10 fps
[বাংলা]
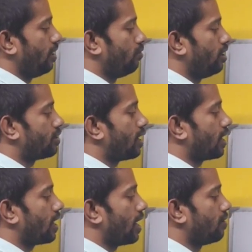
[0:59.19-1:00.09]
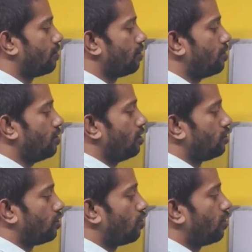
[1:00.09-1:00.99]
ইউনিট সার্কেল কাকে বলবো
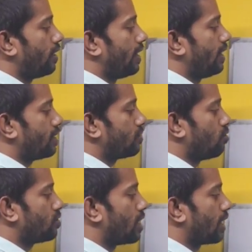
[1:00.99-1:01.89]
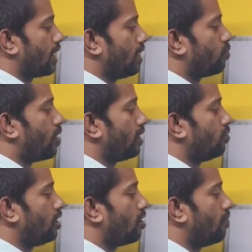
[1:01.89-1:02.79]
যখন রেডিয়াস কোনো সার্কেলের ওয়ান
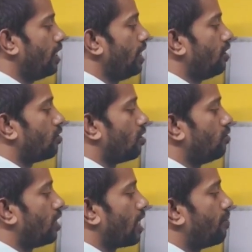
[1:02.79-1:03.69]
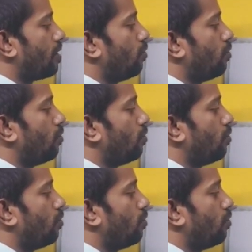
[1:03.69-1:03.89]
ইউনিট হবে তখন তাকে আমরা